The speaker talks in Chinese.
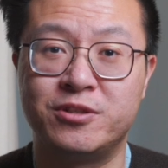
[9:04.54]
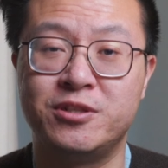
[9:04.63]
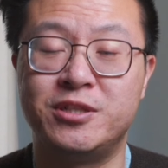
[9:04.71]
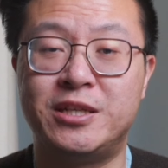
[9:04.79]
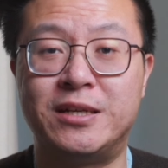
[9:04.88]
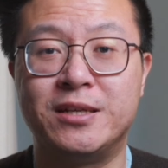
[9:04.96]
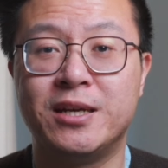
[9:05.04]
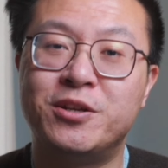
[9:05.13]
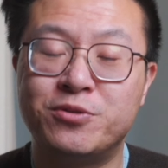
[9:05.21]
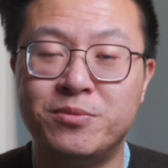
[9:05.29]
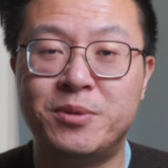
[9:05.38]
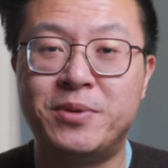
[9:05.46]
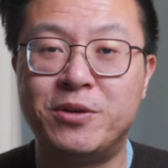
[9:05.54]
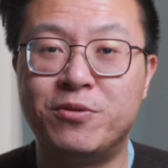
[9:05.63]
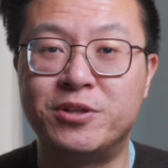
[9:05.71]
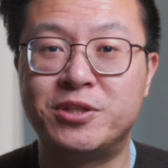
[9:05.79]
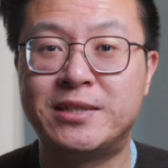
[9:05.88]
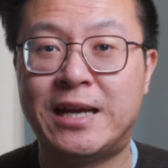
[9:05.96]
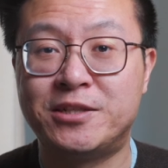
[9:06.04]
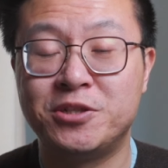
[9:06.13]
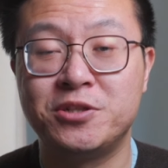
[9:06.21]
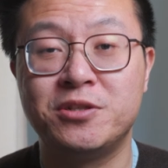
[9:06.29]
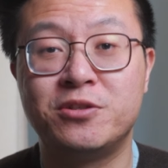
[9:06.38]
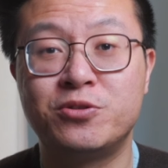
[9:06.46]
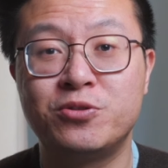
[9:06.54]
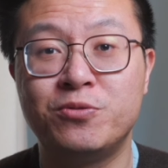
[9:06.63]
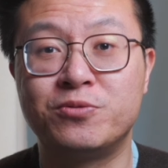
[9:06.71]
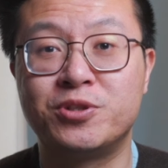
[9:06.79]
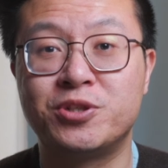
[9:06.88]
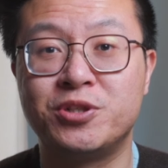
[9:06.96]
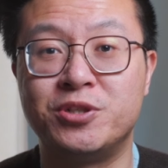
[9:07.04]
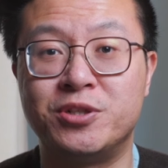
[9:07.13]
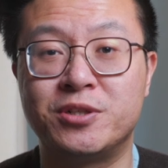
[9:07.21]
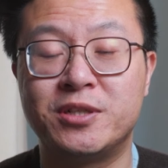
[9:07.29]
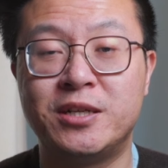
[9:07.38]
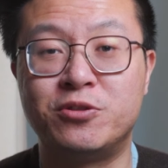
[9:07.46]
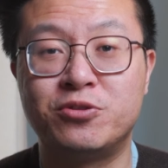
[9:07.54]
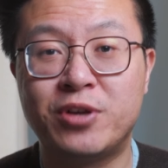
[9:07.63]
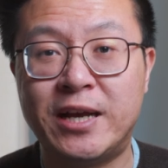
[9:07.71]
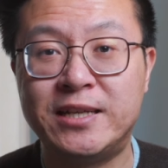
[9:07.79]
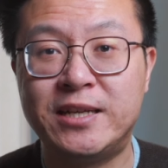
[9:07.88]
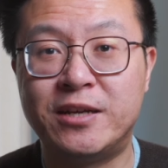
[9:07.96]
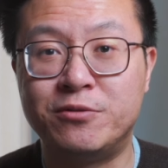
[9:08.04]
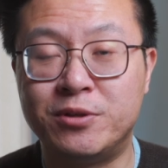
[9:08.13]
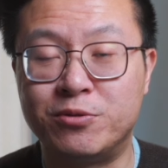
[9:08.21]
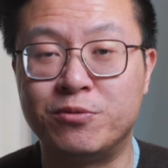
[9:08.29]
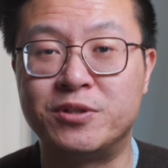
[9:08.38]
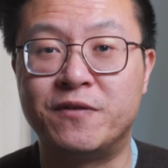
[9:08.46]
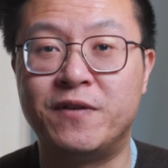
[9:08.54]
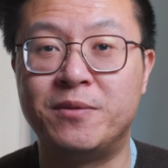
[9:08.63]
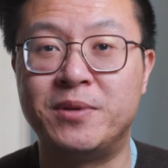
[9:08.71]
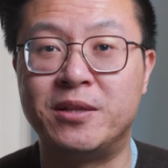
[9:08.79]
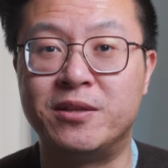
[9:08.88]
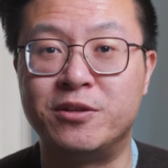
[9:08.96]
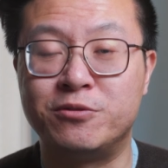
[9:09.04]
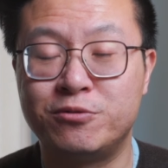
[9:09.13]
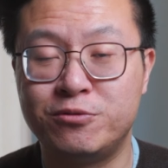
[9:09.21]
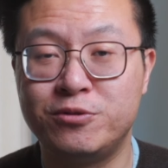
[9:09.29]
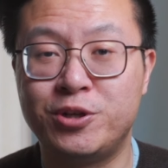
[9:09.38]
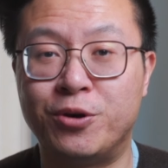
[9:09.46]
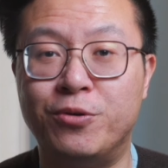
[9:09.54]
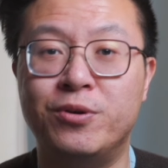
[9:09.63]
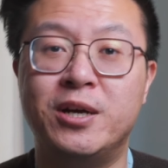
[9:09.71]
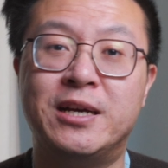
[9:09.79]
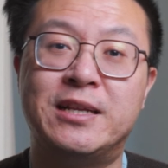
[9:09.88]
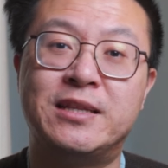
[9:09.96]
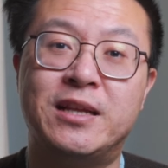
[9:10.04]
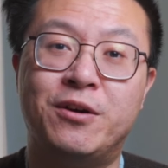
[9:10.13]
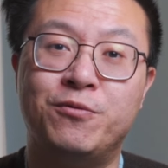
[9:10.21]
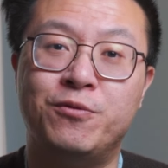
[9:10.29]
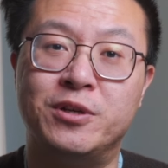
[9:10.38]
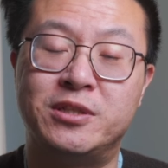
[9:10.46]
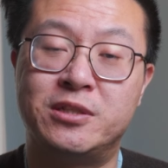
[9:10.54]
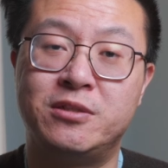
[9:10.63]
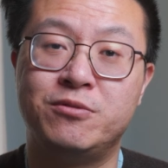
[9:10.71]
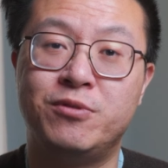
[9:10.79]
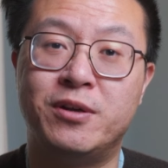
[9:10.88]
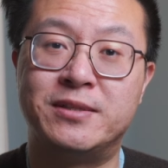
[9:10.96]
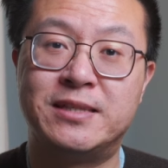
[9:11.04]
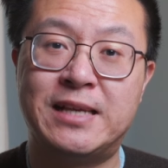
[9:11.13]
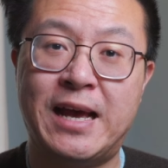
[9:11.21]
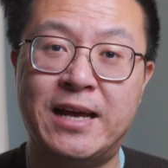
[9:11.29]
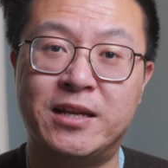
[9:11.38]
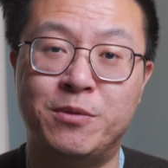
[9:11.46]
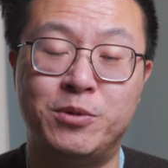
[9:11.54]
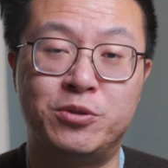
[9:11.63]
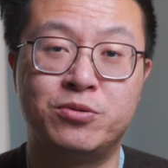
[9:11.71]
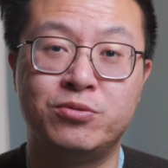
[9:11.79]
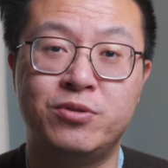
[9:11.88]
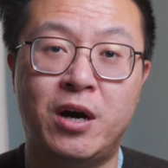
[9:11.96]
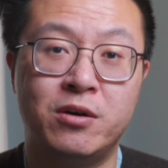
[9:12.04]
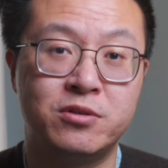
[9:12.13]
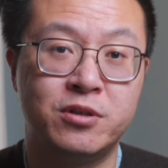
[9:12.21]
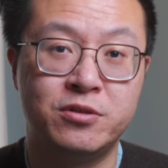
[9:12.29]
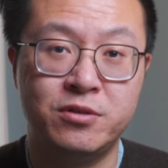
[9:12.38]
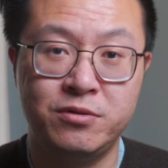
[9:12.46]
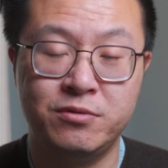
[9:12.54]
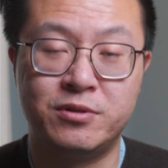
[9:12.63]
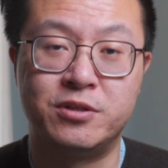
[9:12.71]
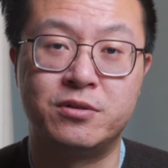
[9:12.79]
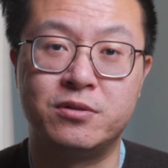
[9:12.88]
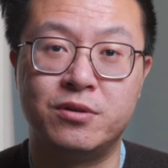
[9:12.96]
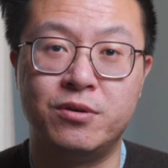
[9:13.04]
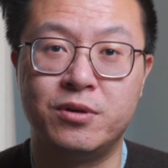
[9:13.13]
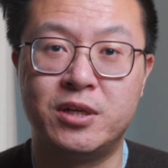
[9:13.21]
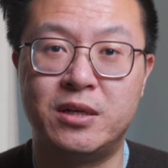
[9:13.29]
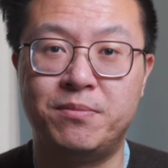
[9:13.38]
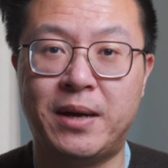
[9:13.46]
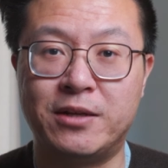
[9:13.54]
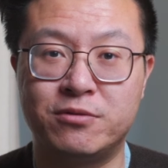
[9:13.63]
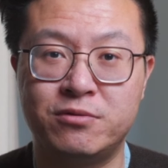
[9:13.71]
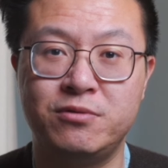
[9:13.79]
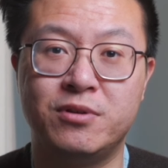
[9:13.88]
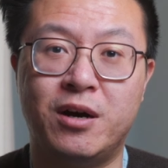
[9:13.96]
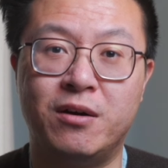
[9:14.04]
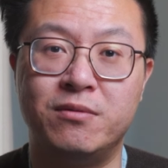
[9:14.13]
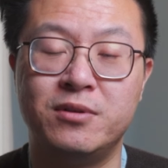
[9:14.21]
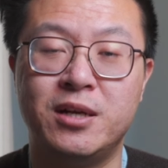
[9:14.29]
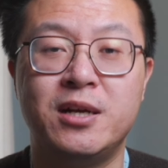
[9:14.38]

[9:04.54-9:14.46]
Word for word: 事情。那说明苹果在真正的重视更专业运动这方面的需求。那我希望在他们出 Ultra 二 的时候，可以把续航